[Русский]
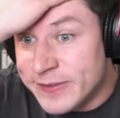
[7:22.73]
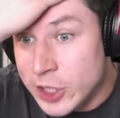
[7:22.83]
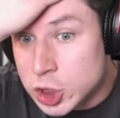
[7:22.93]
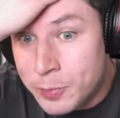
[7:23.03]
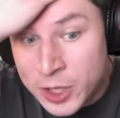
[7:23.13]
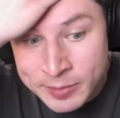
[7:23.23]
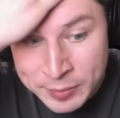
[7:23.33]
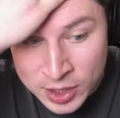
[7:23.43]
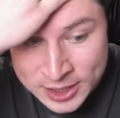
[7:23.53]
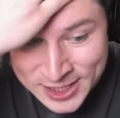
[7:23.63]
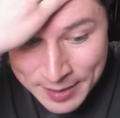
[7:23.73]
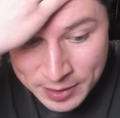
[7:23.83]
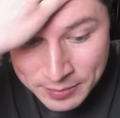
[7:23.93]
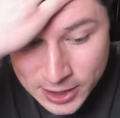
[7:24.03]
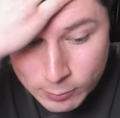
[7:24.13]
вижу перед моими глазами
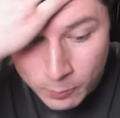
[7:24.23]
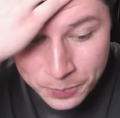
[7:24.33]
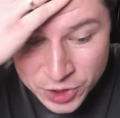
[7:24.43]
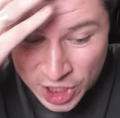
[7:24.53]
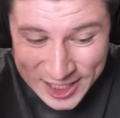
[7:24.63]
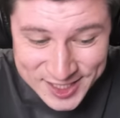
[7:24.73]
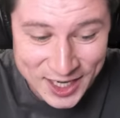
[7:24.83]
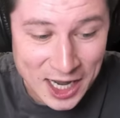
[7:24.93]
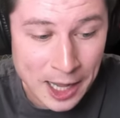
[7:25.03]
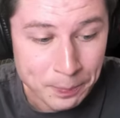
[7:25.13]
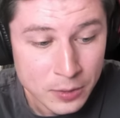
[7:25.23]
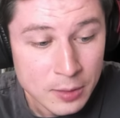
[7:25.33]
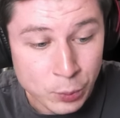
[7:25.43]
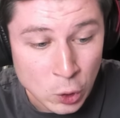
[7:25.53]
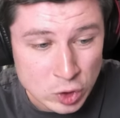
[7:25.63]
минимум 300к.
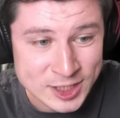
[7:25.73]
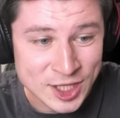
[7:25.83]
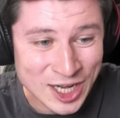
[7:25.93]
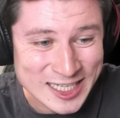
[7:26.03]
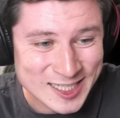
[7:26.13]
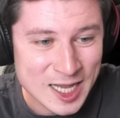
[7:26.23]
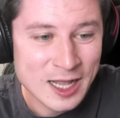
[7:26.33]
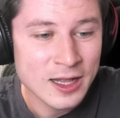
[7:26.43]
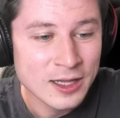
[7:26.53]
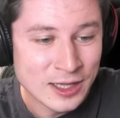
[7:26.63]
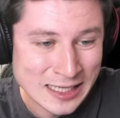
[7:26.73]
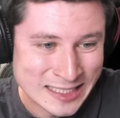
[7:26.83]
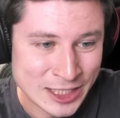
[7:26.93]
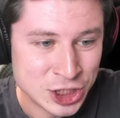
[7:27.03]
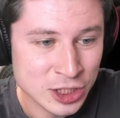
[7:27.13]
Плюс 300
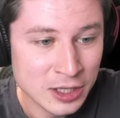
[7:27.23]
тысяч.